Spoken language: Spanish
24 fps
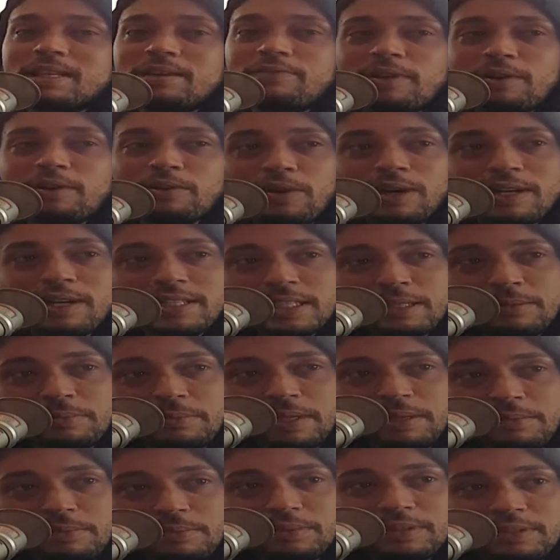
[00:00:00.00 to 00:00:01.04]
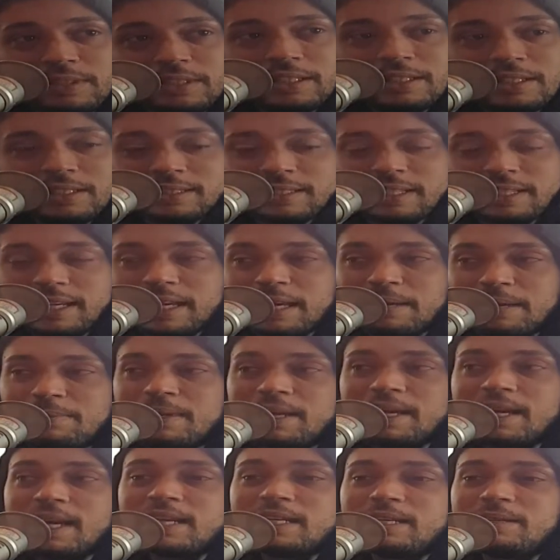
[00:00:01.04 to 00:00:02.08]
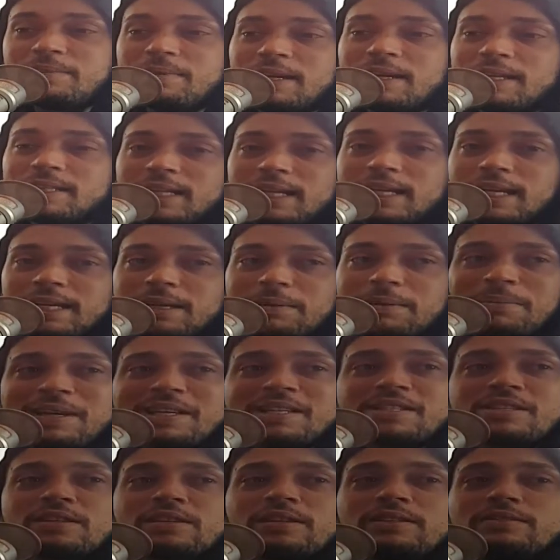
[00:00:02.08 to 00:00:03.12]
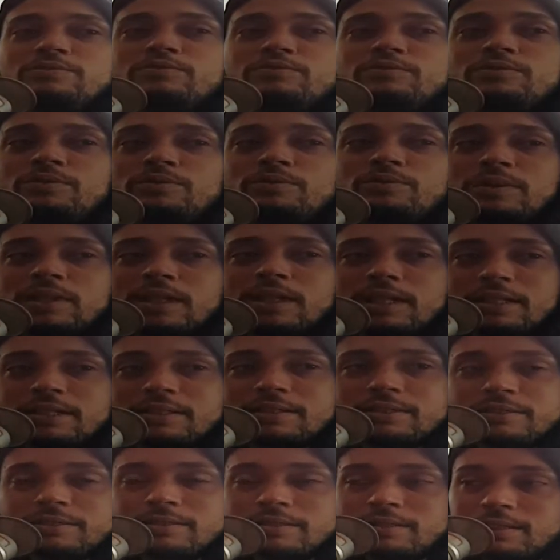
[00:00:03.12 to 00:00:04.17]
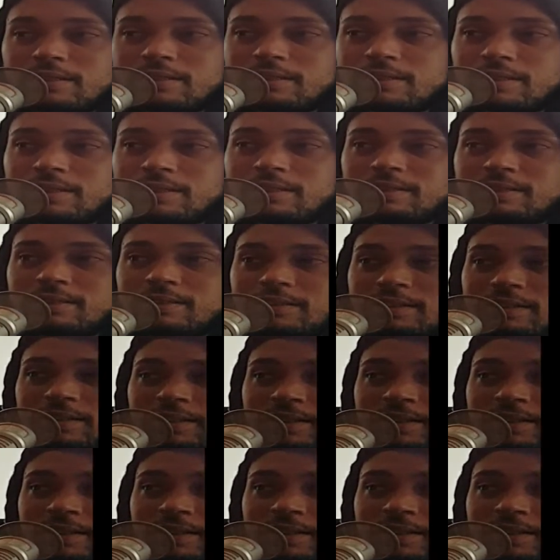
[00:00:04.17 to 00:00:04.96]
con robo y cosas descabelladas no me atraen, nunca me han gustado. Por